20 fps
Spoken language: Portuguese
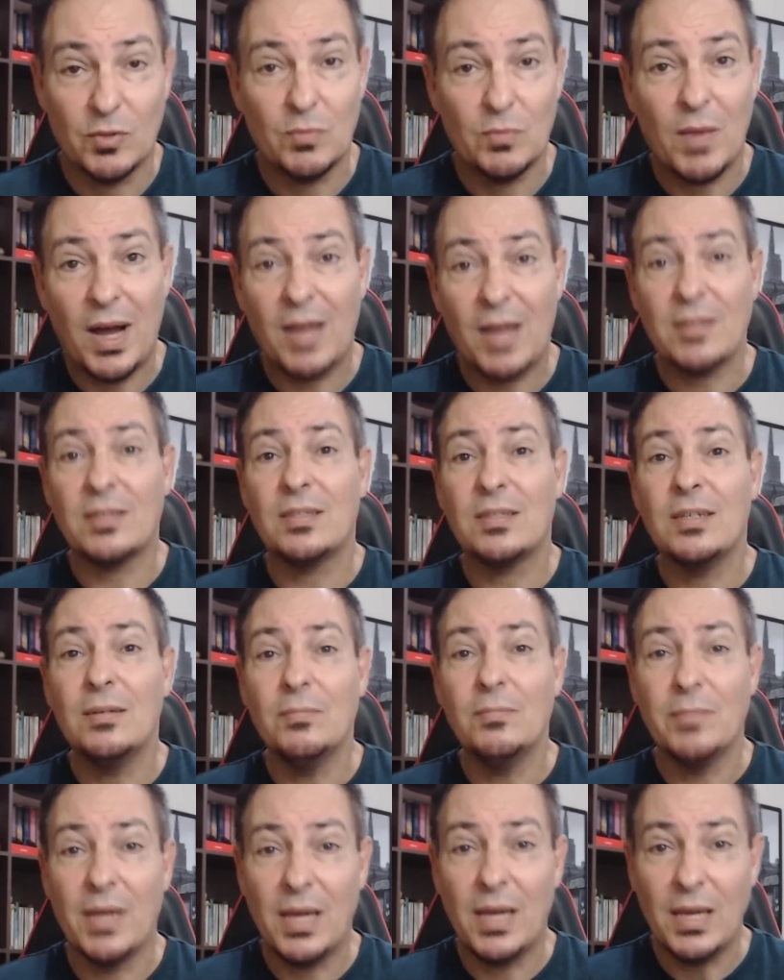Mas
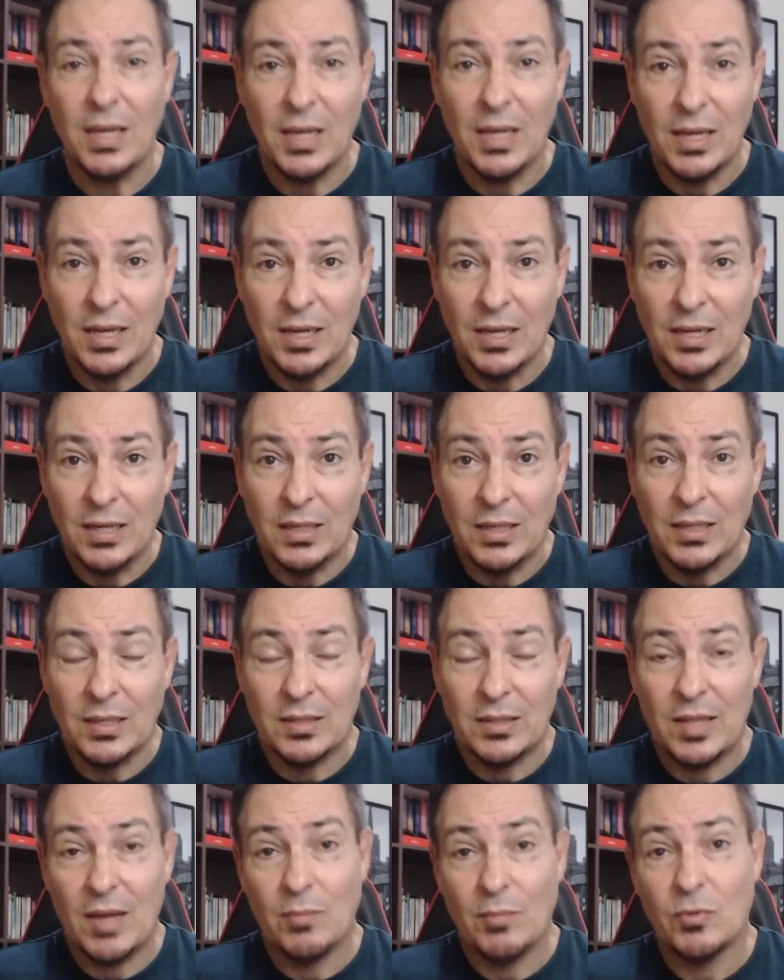também
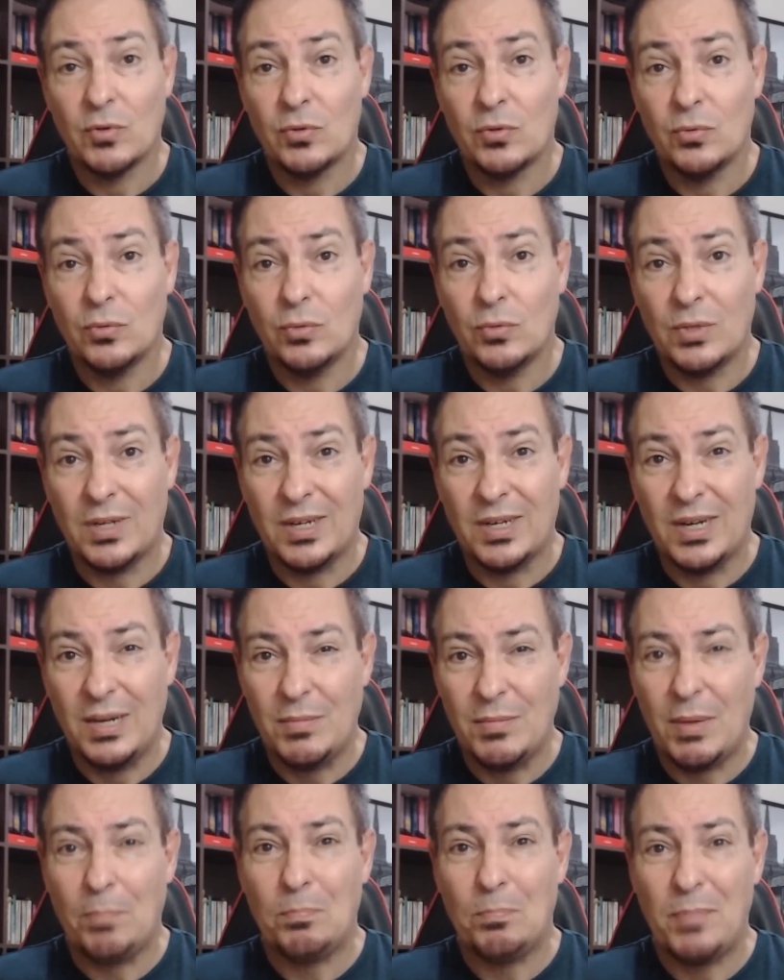temos o
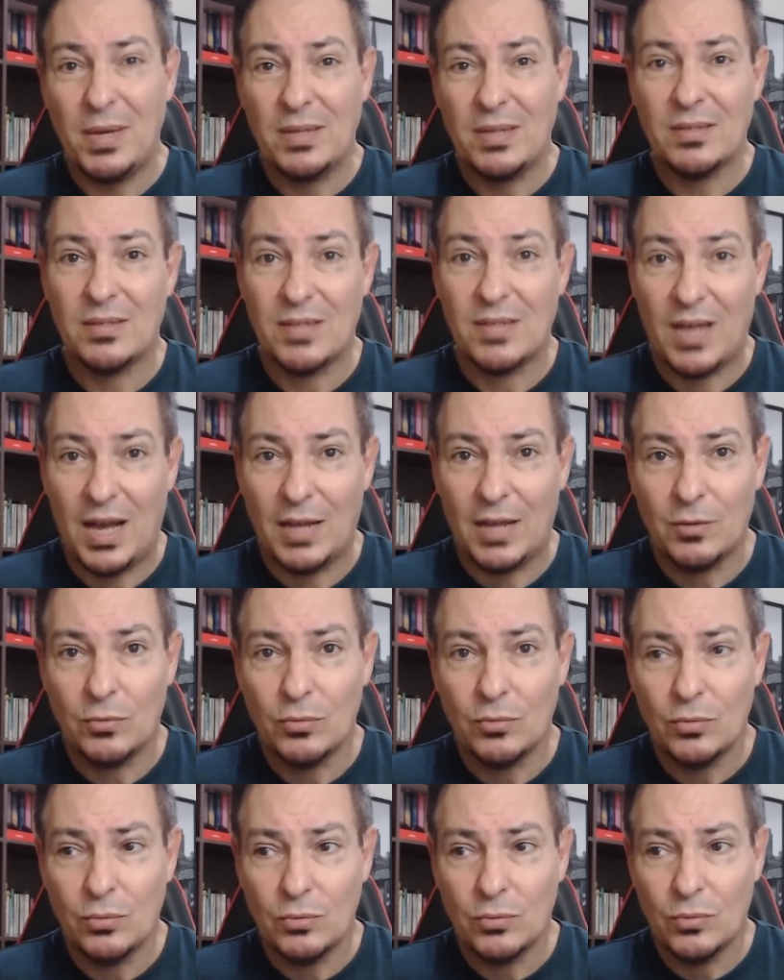clima
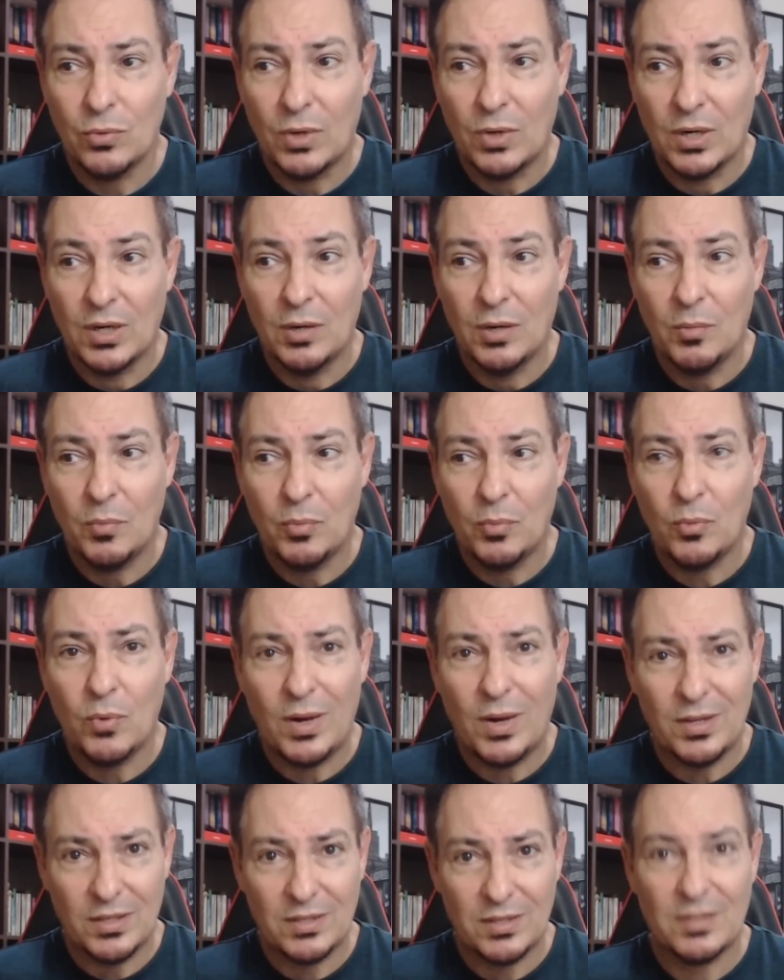pesado do campo
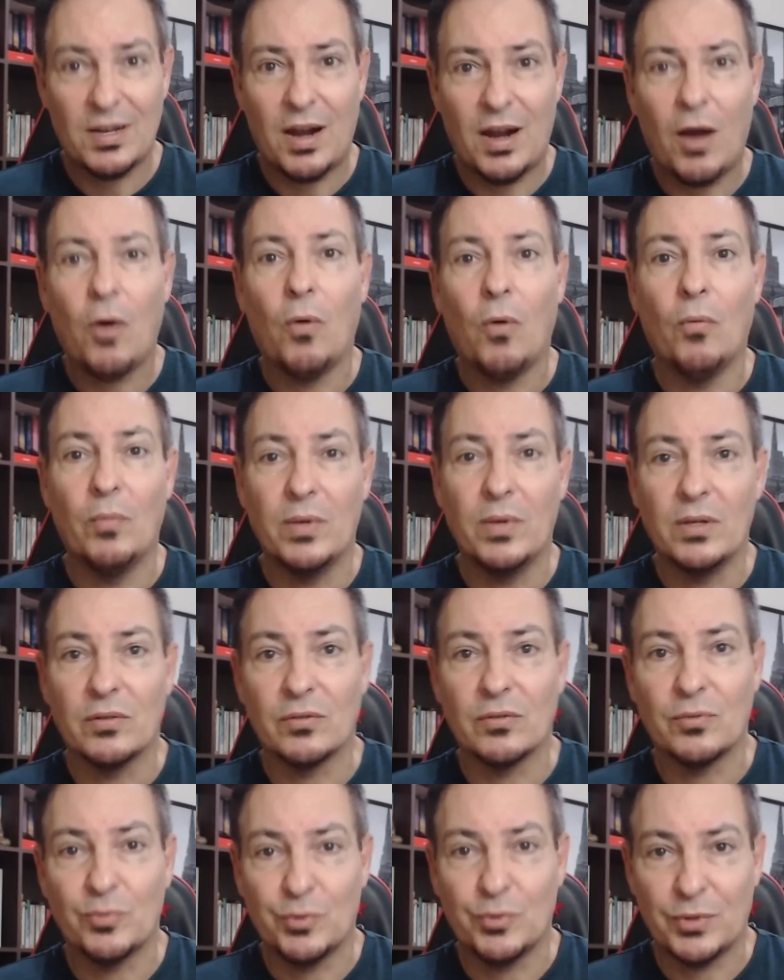astral
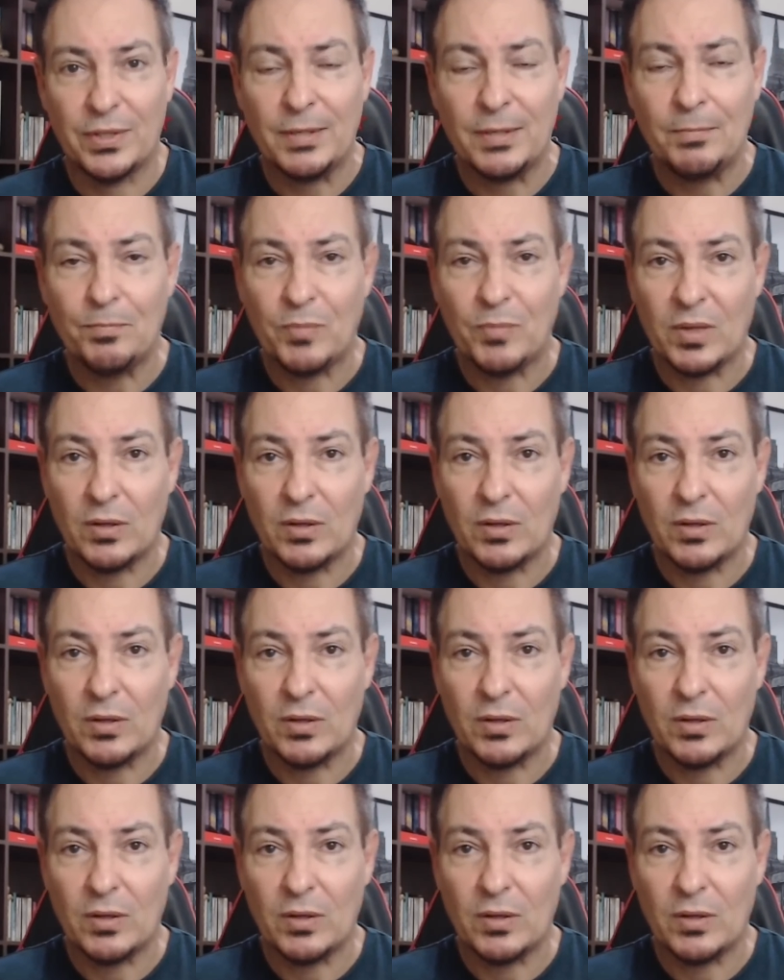mesmo, né?